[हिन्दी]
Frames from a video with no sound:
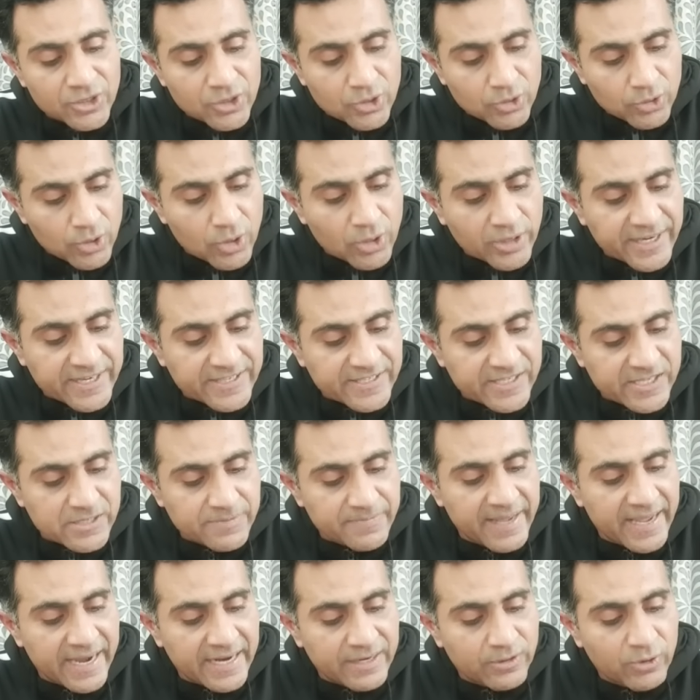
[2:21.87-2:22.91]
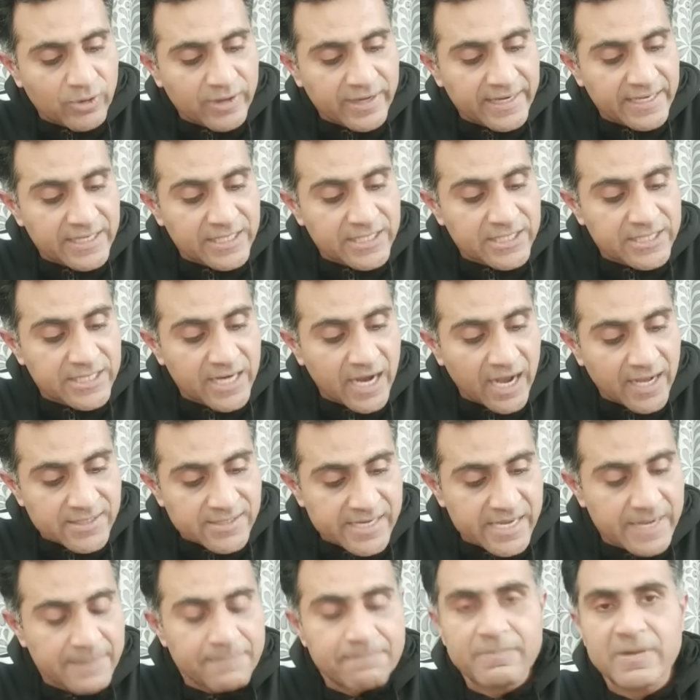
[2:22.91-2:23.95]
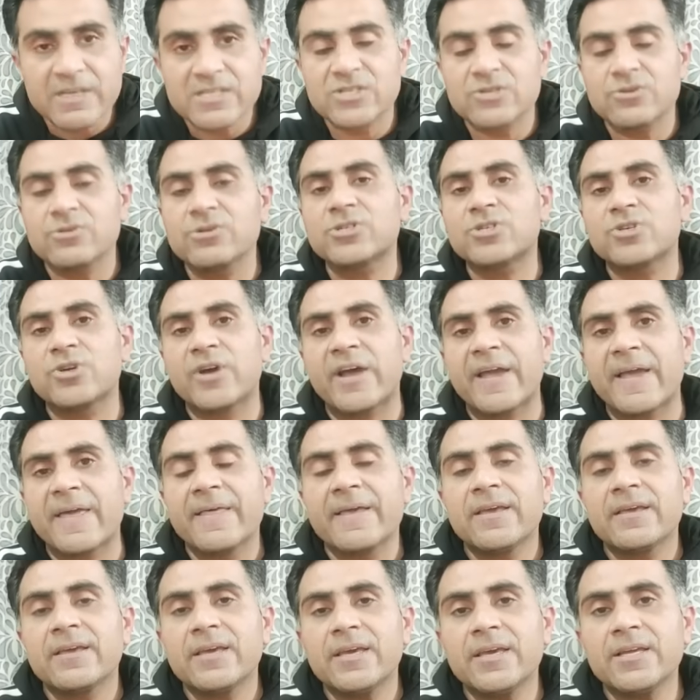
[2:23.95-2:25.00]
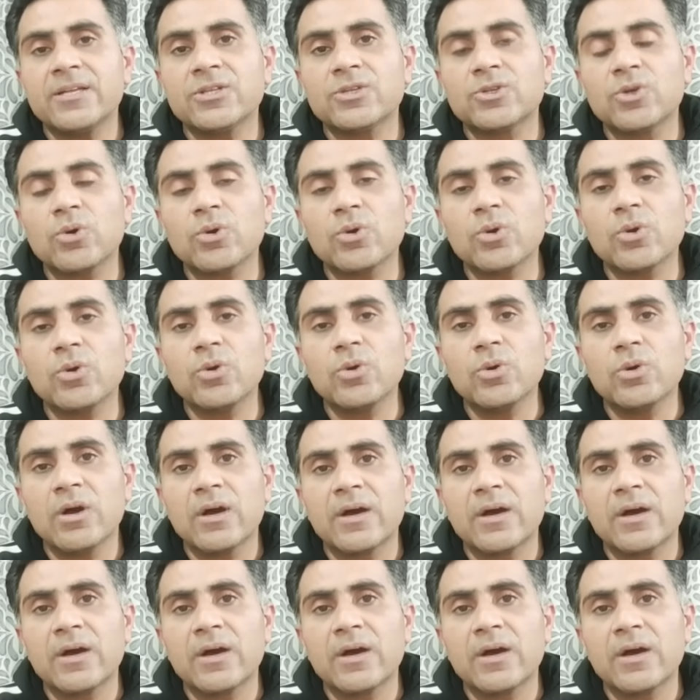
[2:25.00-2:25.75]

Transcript: दोनों केसेस में एडवोकेट शाहजेब मसूद जो है इन दोनों